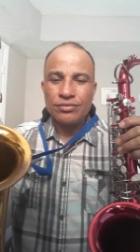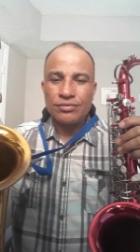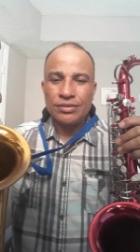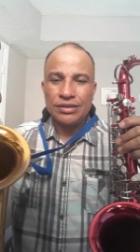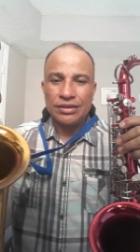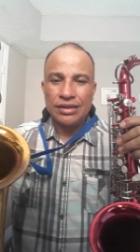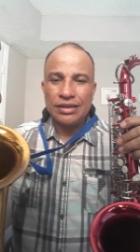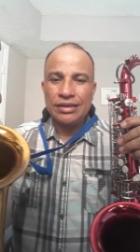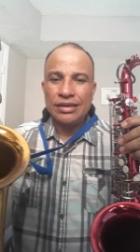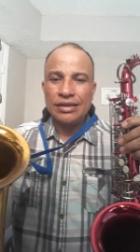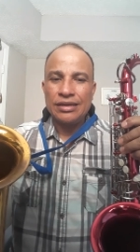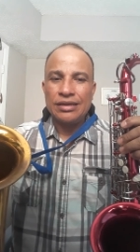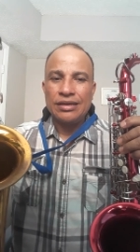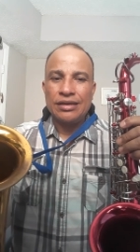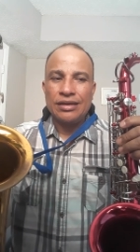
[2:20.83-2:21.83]
¿Me entiendes?
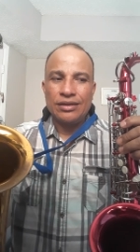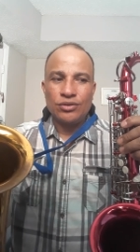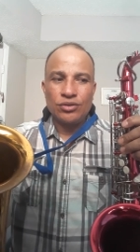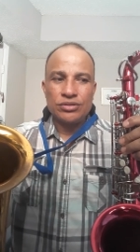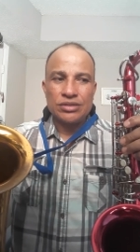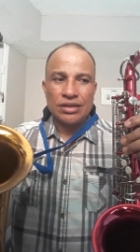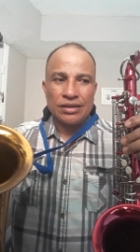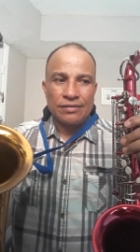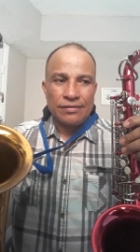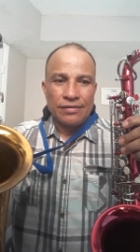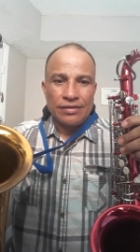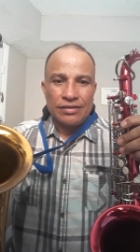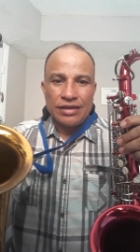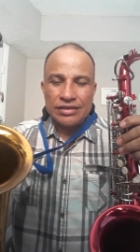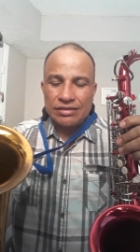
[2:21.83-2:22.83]
Entonces,
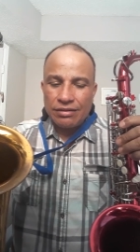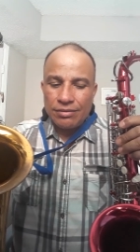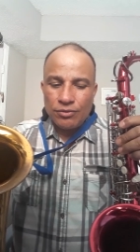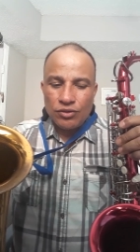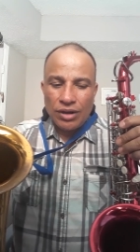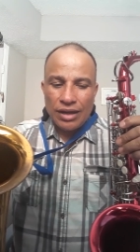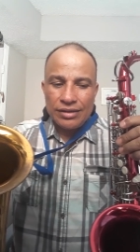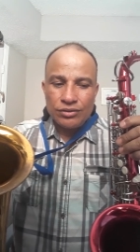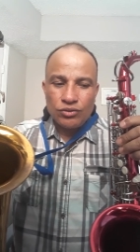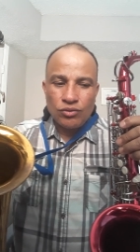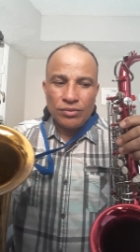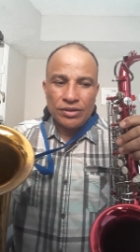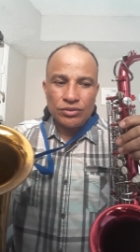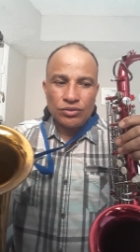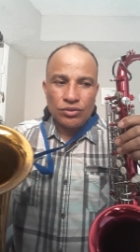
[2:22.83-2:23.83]
ya sabemos que hay
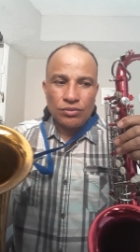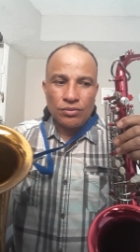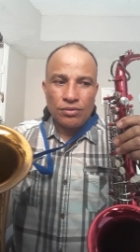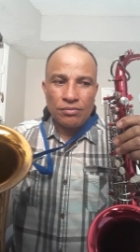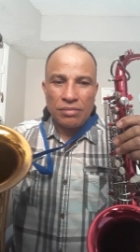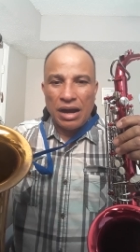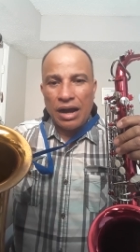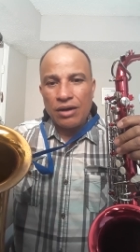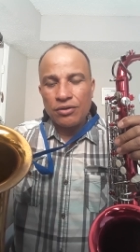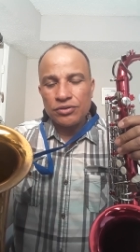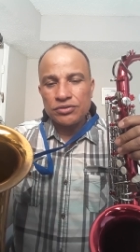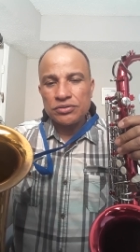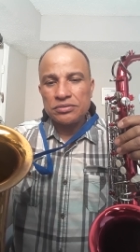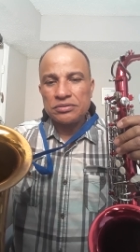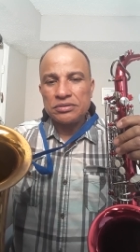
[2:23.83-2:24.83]
instrumentos
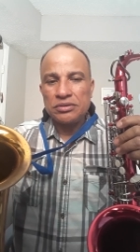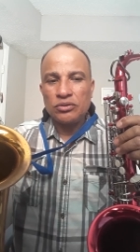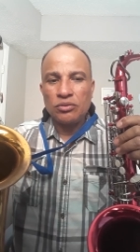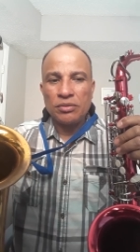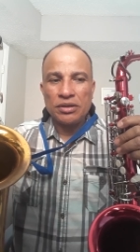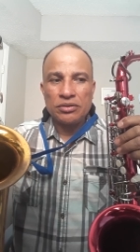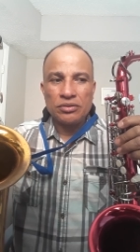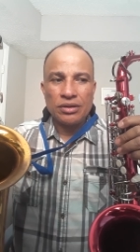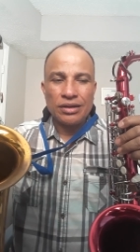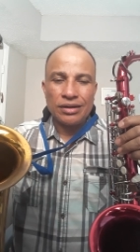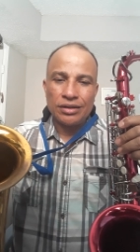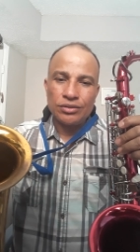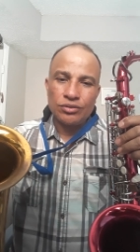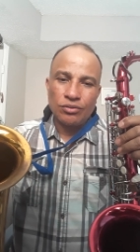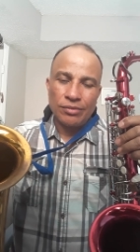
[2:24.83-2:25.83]
bajos, instrumentos de
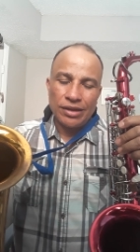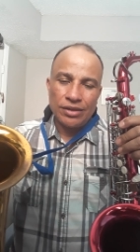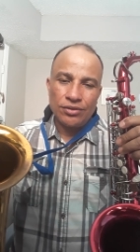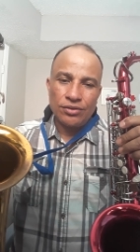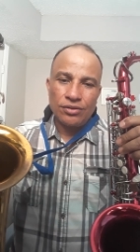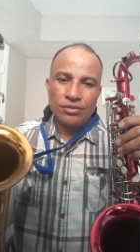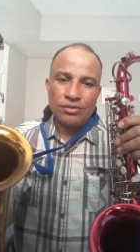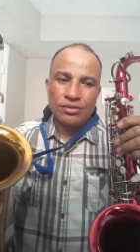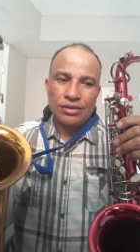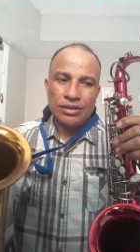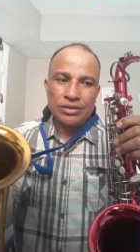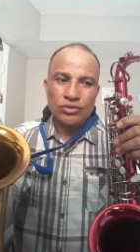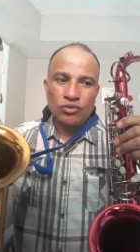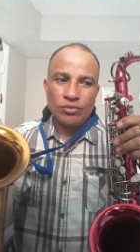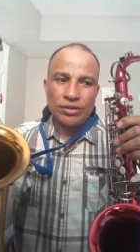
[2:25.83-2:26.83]
registro medio,
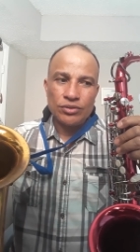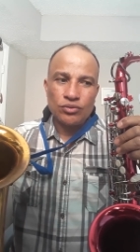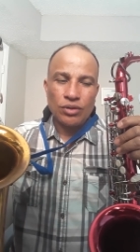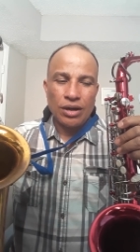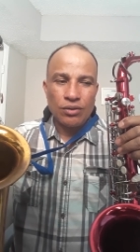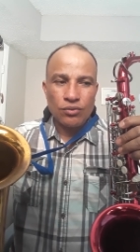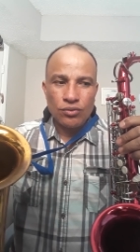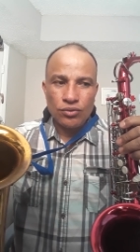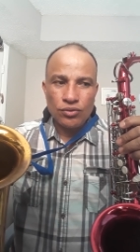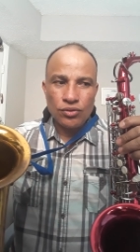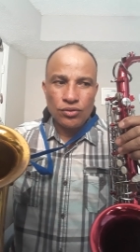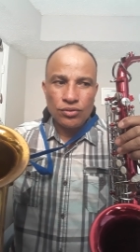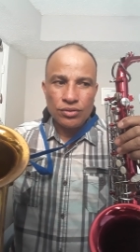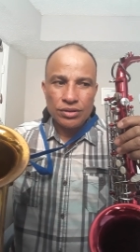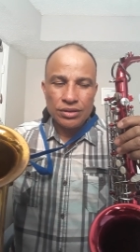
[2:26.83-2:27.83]
instrumentos
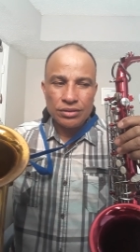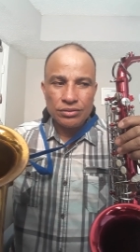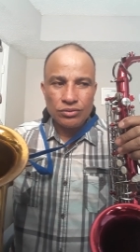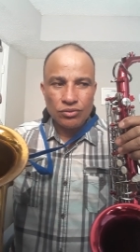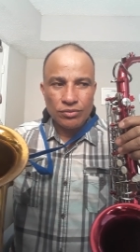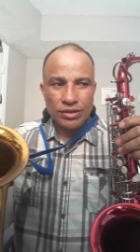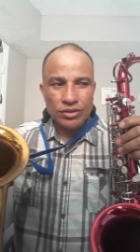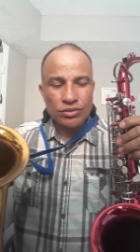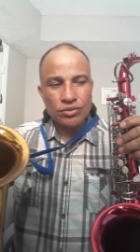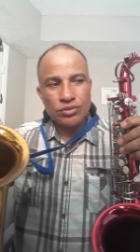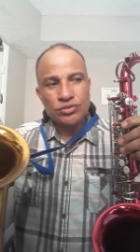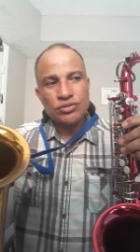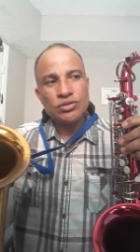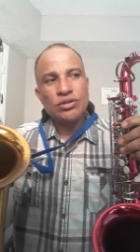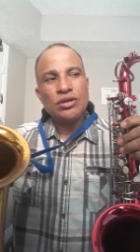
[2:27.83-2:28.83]
agudos,
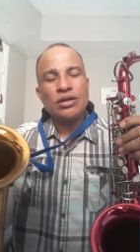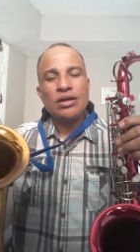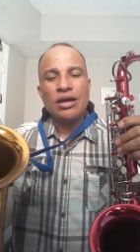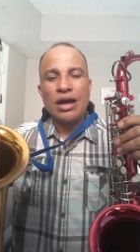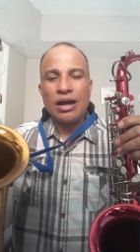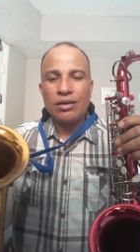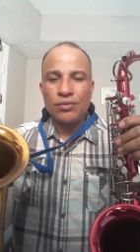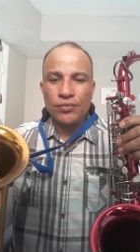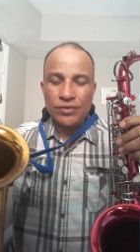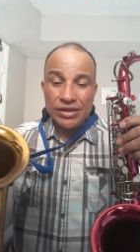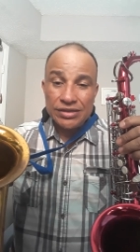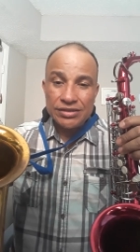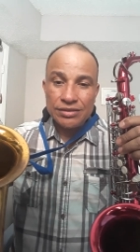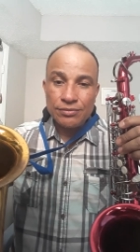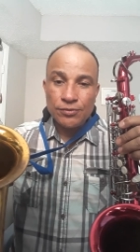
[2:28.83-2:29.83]
instrumentos
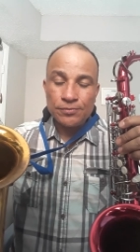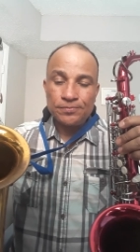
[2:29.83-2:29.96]
agudísimos.